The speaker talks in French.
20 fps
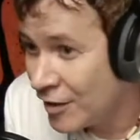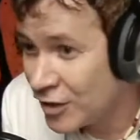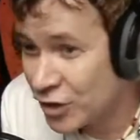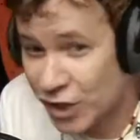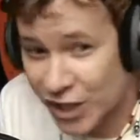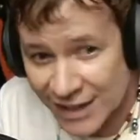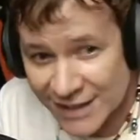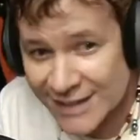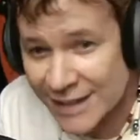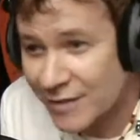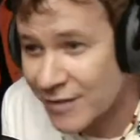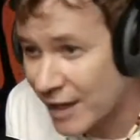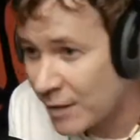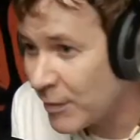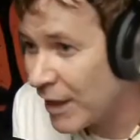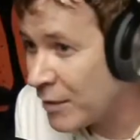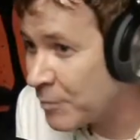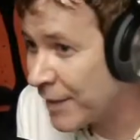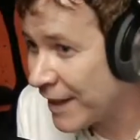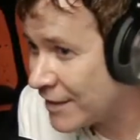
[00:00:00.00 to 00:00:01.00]
je sentais
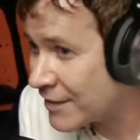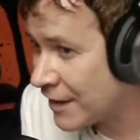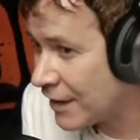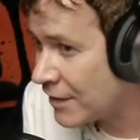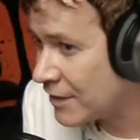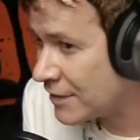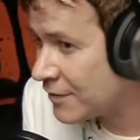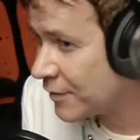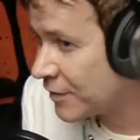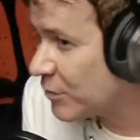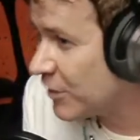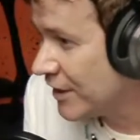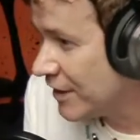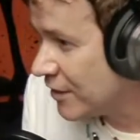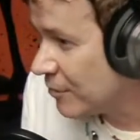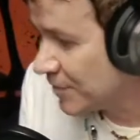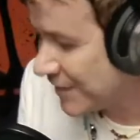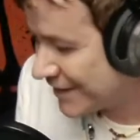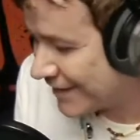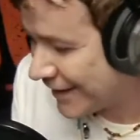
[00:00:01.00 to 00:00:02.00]
vraiment une présence
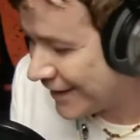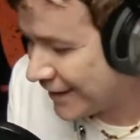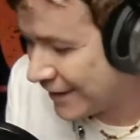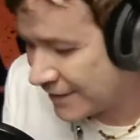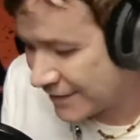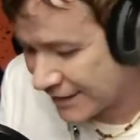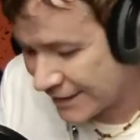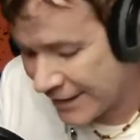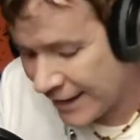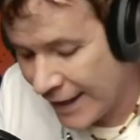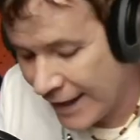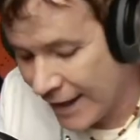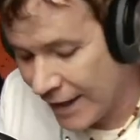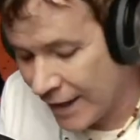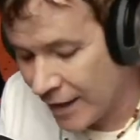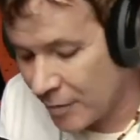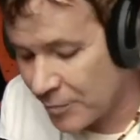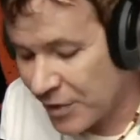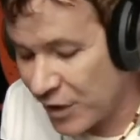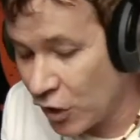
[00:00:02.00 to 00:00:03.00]
féminine, puis c'était elle, tu sais.
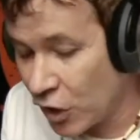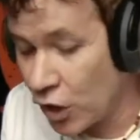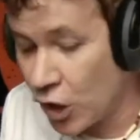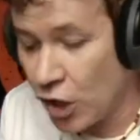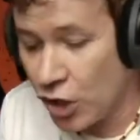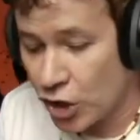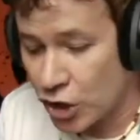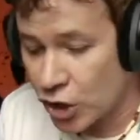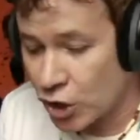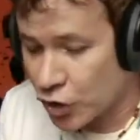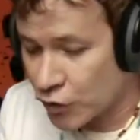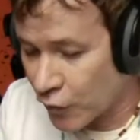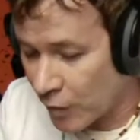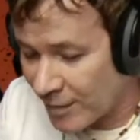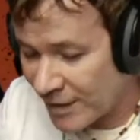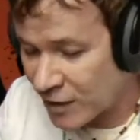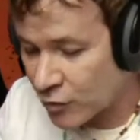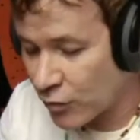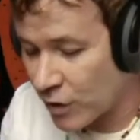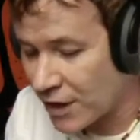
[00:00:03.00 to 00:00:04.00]
Puis là, euh, je vais
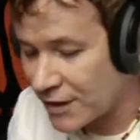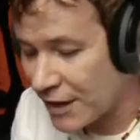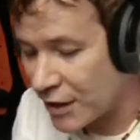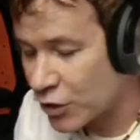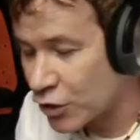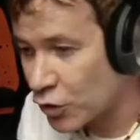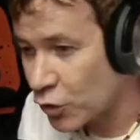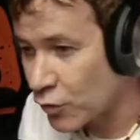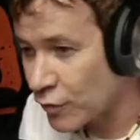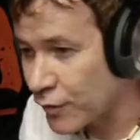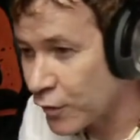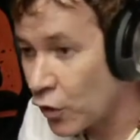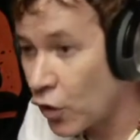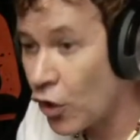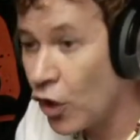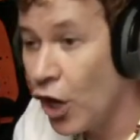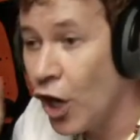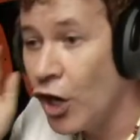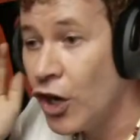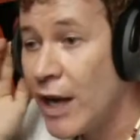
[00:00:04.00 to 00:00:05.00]
m'asseoir dans le
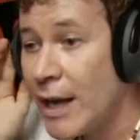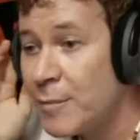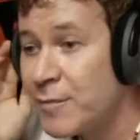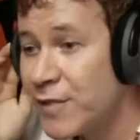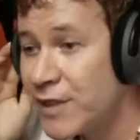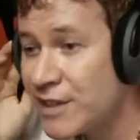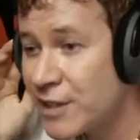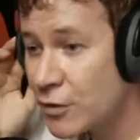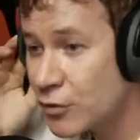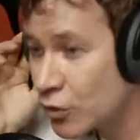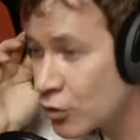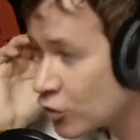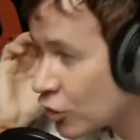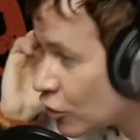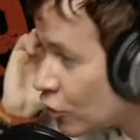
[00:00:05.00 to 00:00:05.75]
sofa. Là, elle me faisait toutes sortes